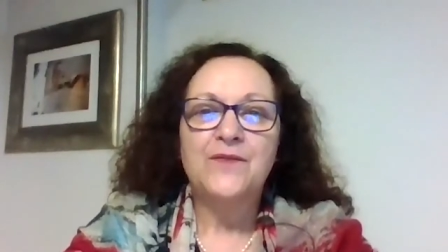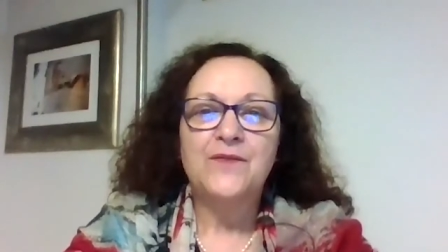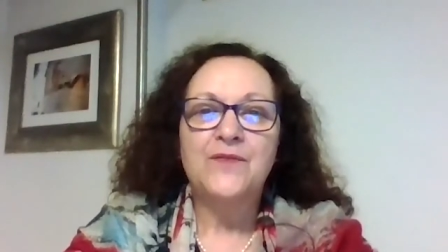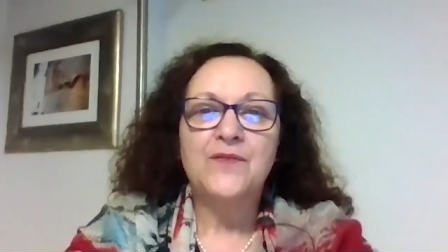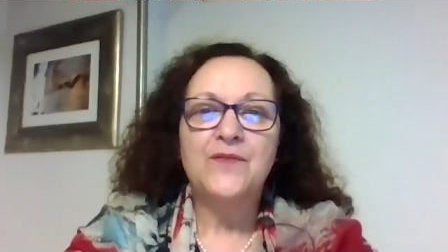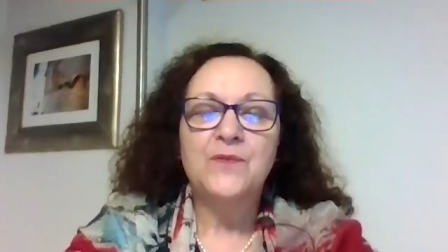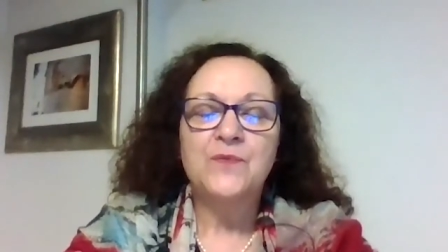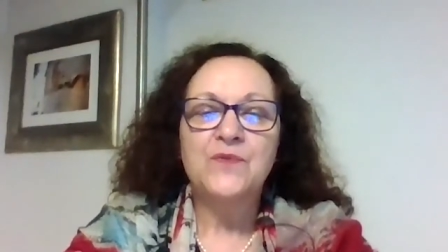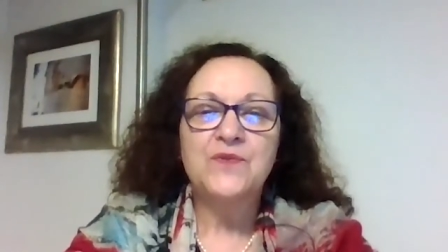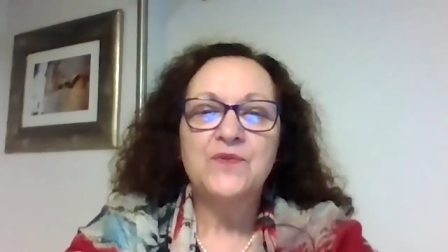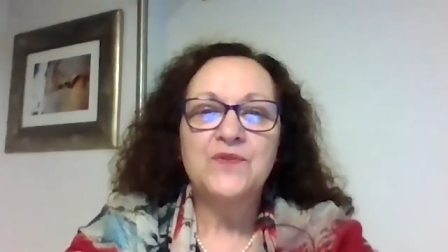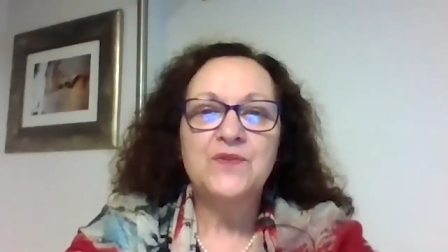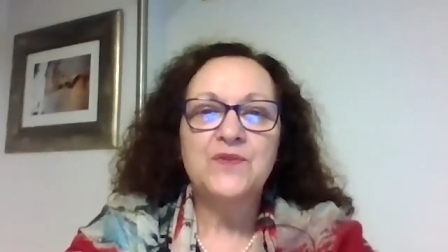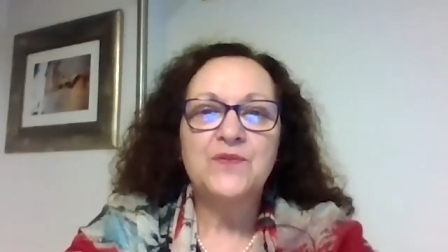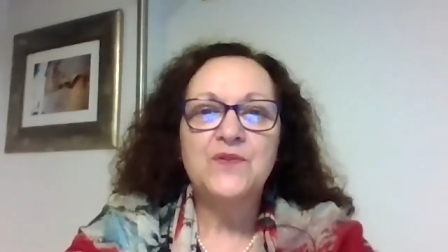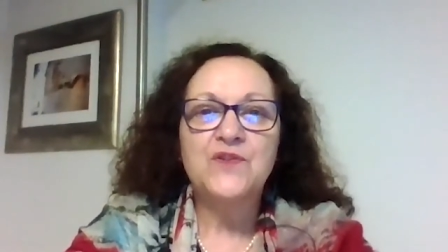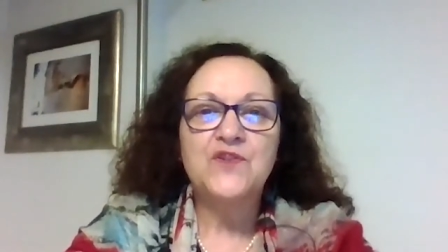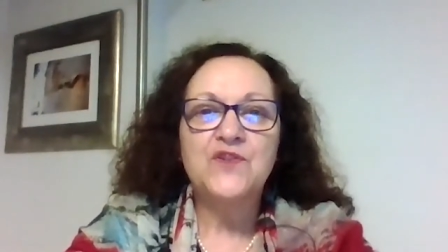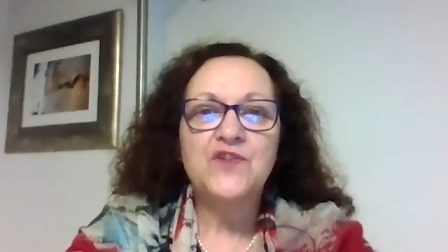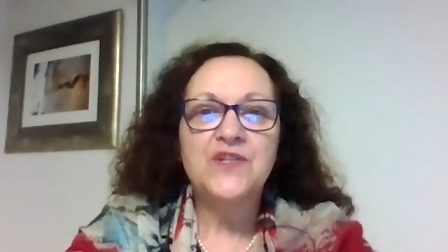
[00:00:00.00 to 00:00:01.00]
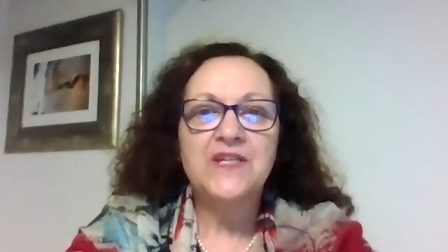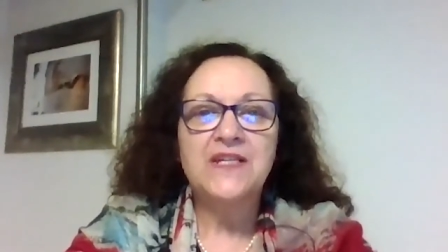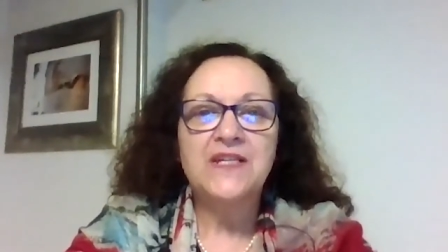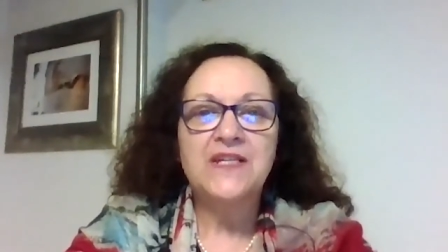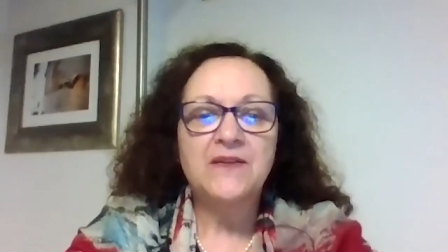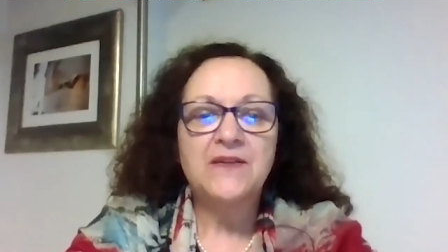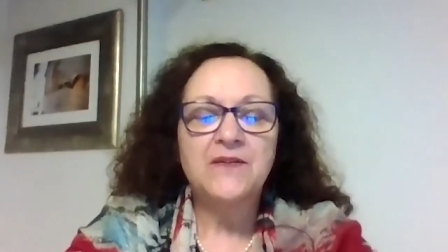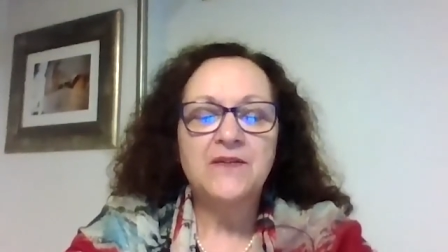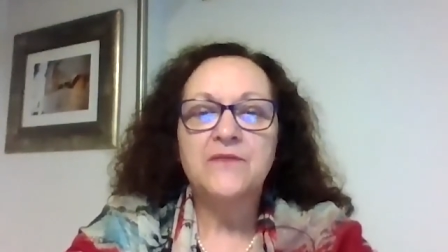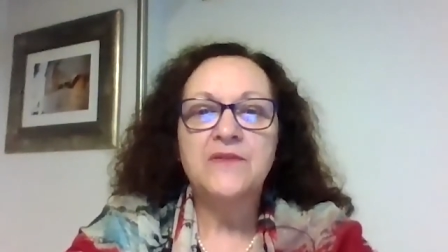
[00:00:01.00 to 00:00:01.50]
vamos
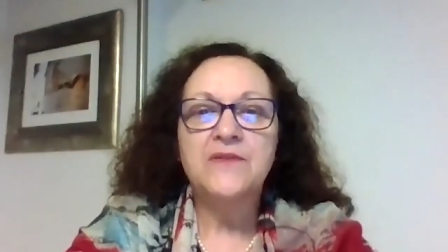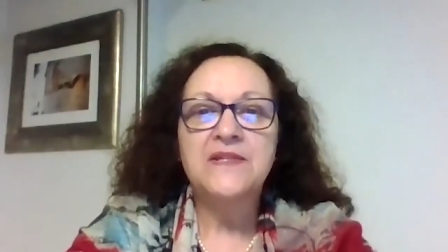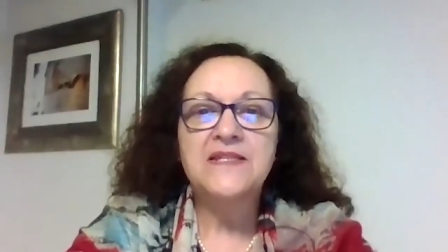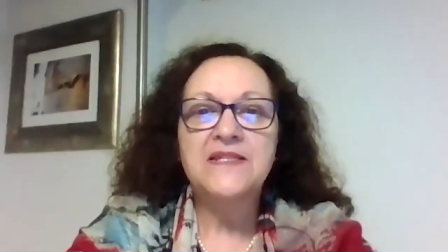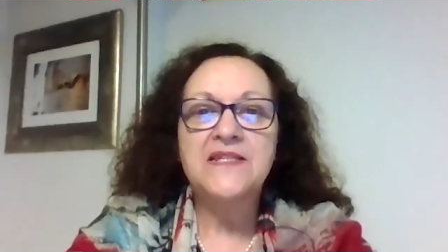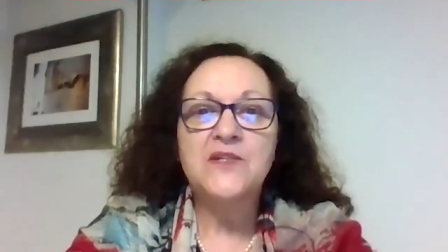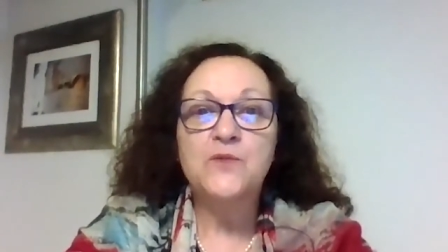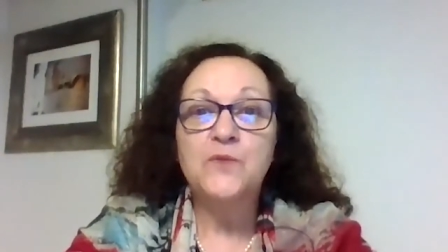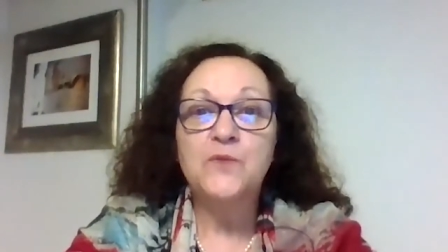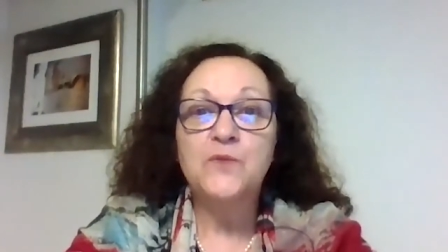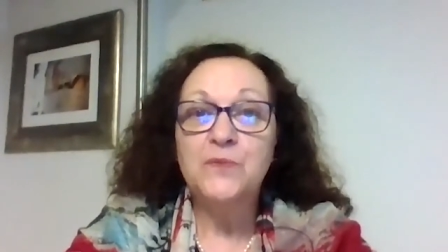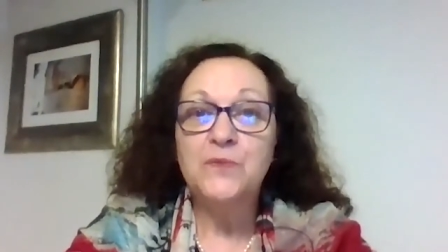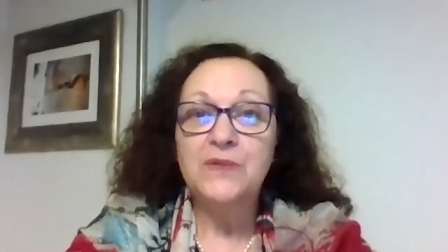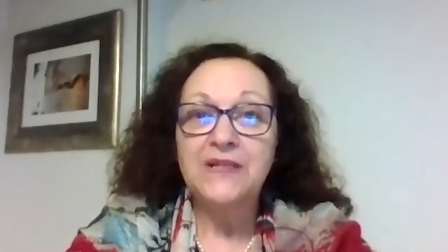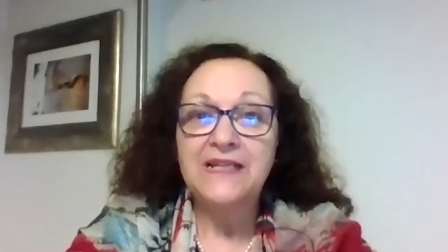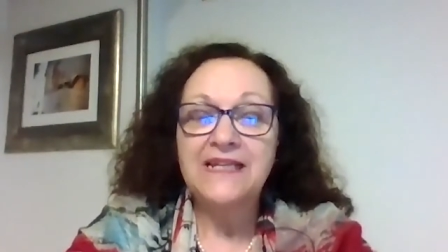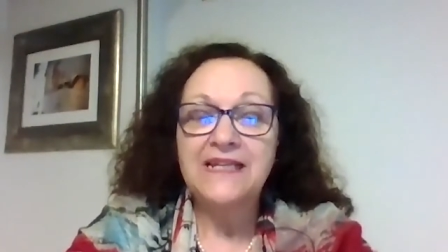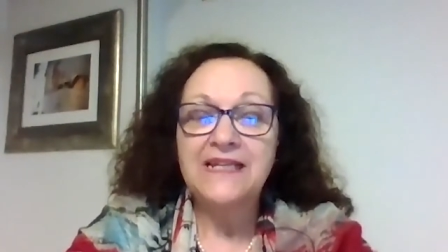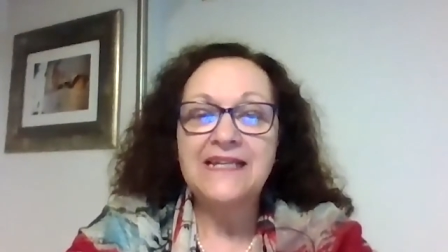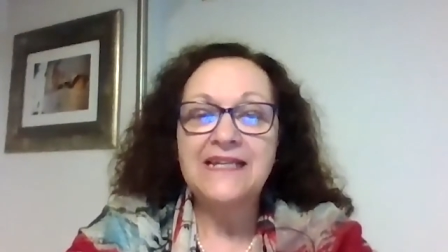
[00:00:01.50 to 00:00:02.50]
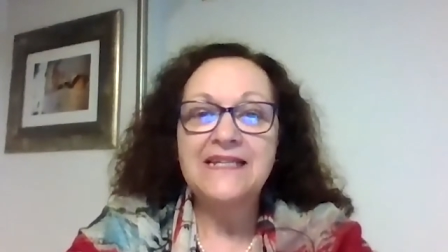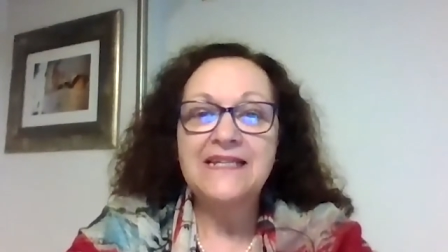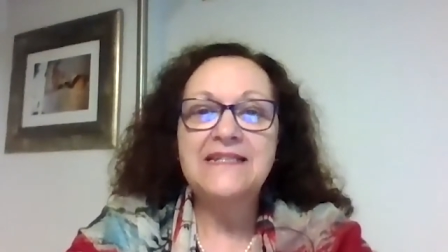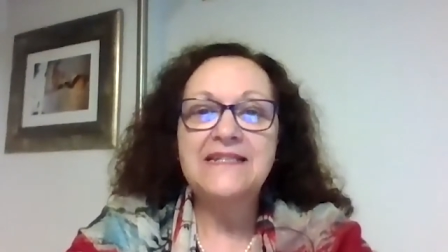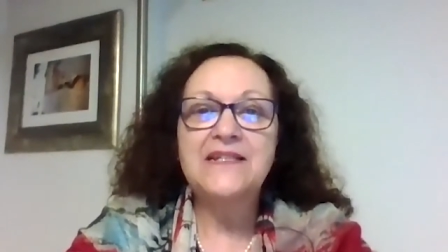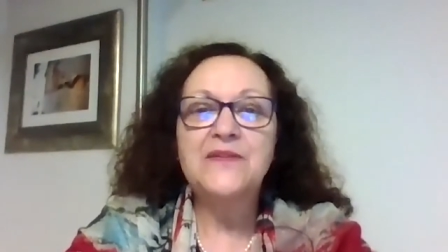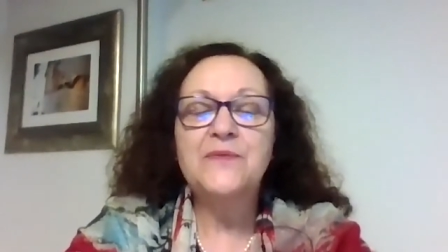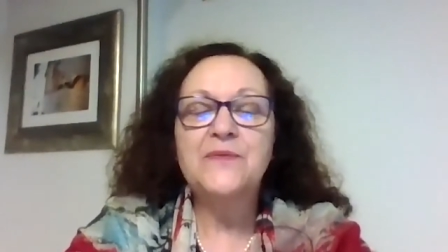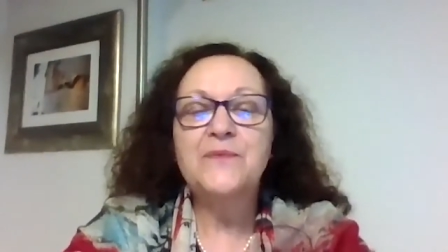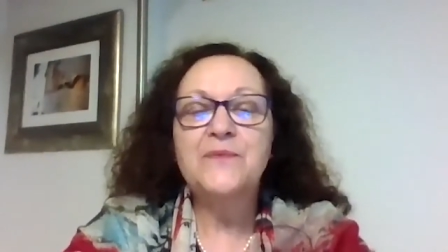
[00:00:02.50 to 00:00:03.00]
hoje fazer uma
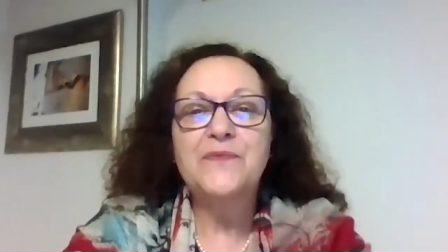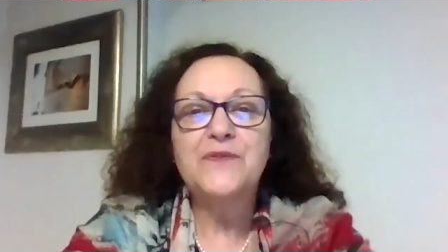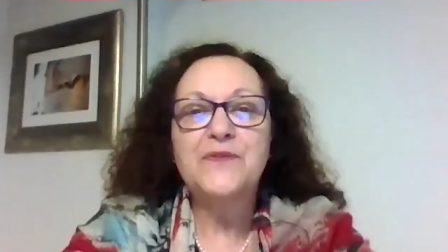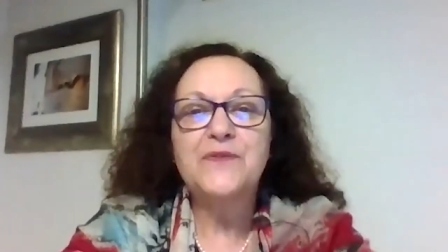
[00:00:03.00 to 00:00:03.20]
palestra